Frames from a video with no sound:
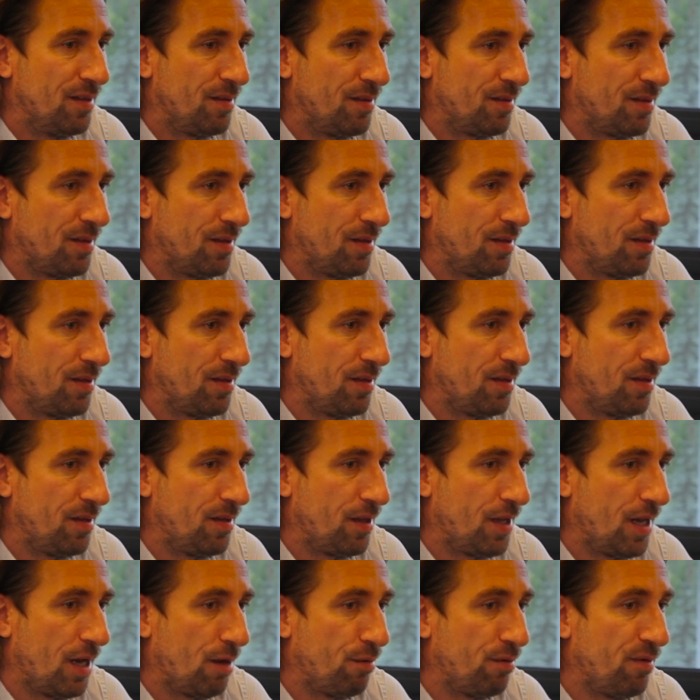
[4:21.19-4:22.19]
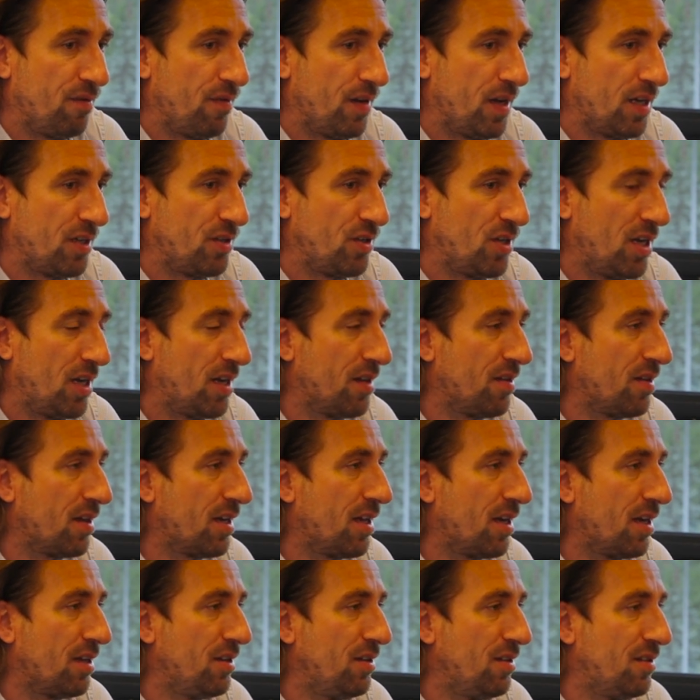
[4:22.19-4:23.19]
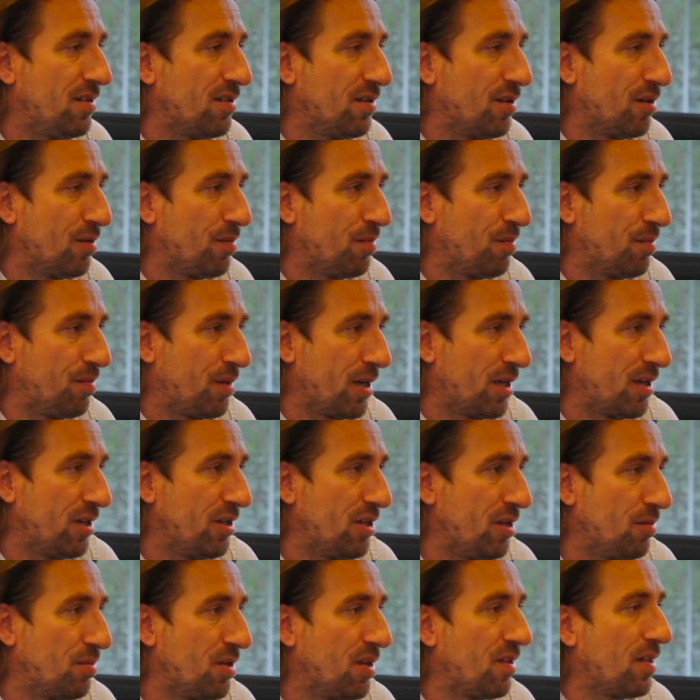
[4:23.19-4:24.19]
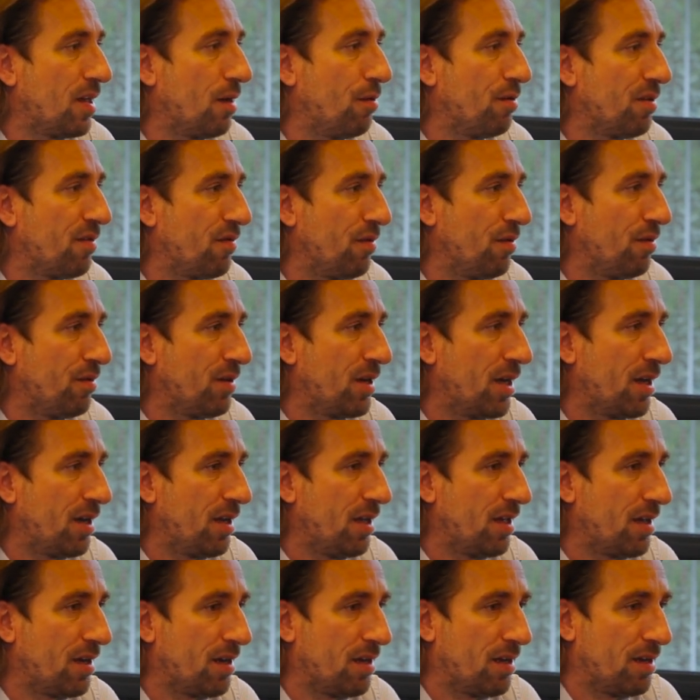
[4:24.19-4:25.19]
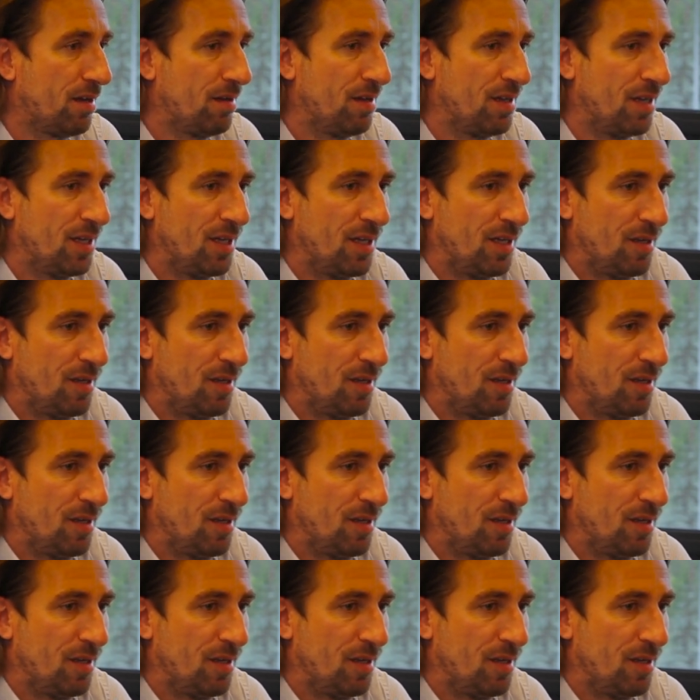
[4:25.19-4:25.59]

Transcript: mm, grał 12 lat za granicą, praktycznie przez całą swoją karierę,